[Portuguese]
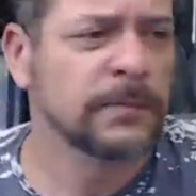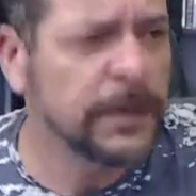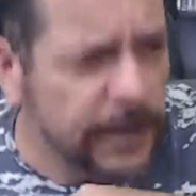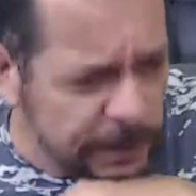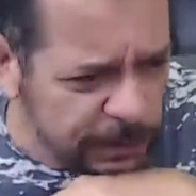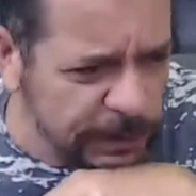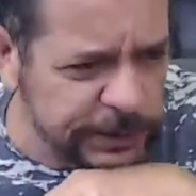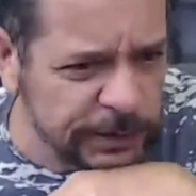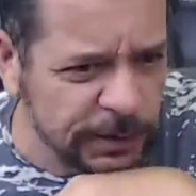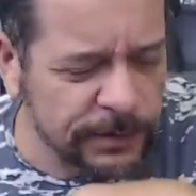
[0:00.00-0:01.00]
e deitou
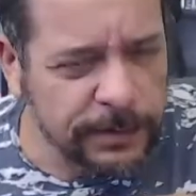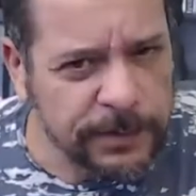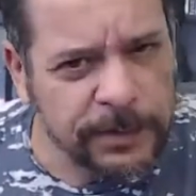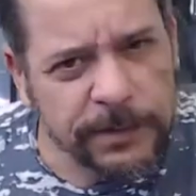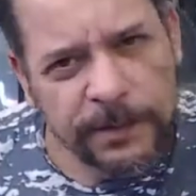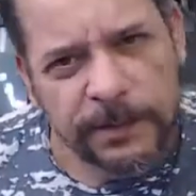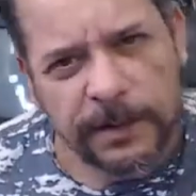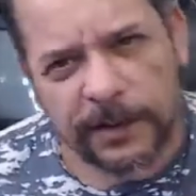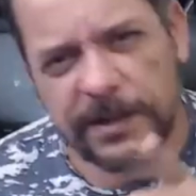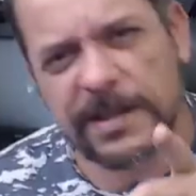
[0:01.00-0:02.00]
de novo.
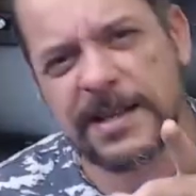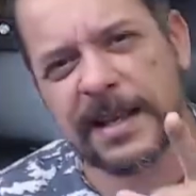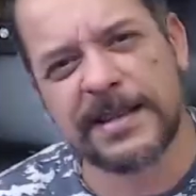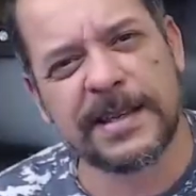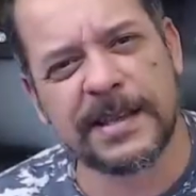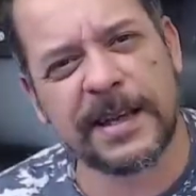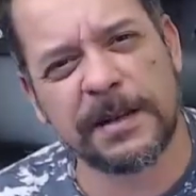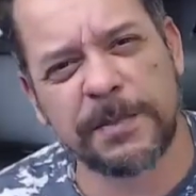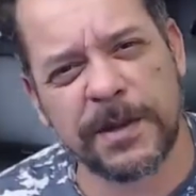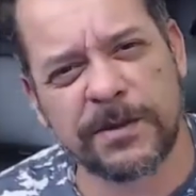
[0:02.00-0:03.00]
Eu tenho certeza que
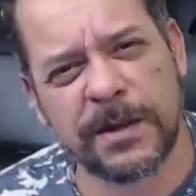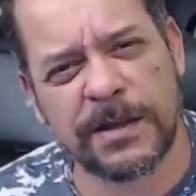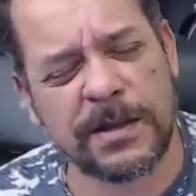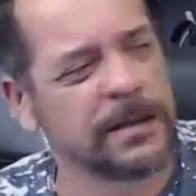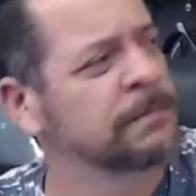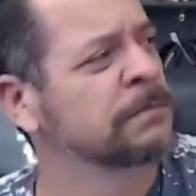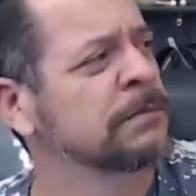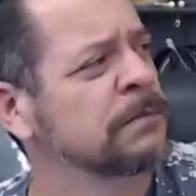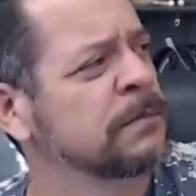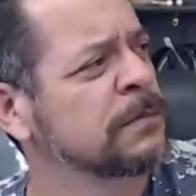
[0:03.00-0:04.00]
ele pensou assim:
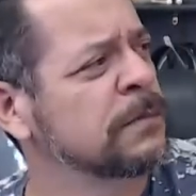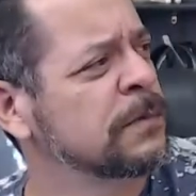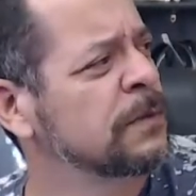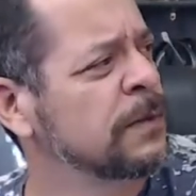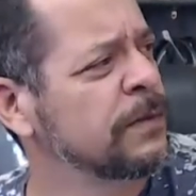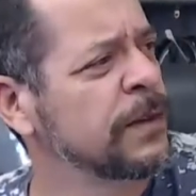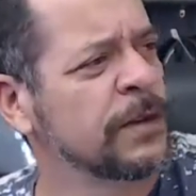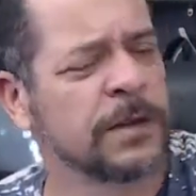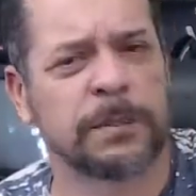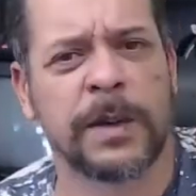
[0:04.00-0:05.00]
hum,
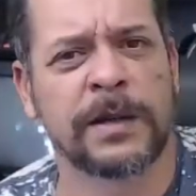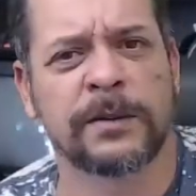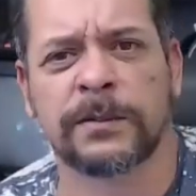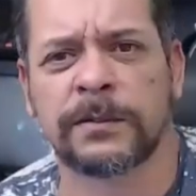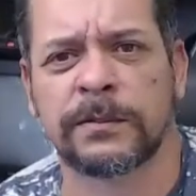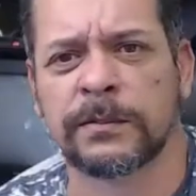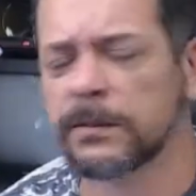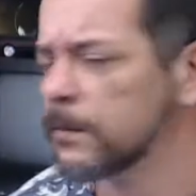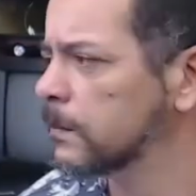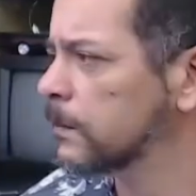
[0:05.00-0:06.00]
fedor de peido?
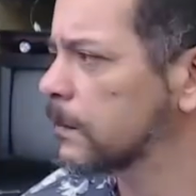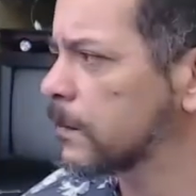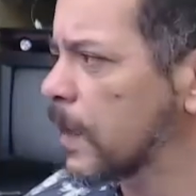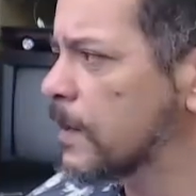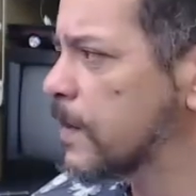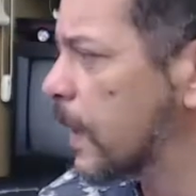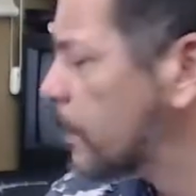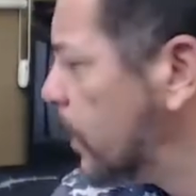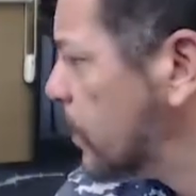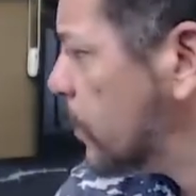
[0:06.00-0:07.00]
Quem será
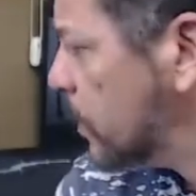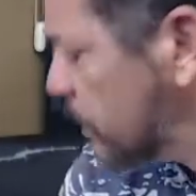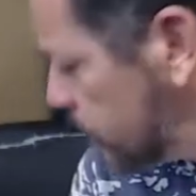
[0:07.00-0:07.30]
que peidou?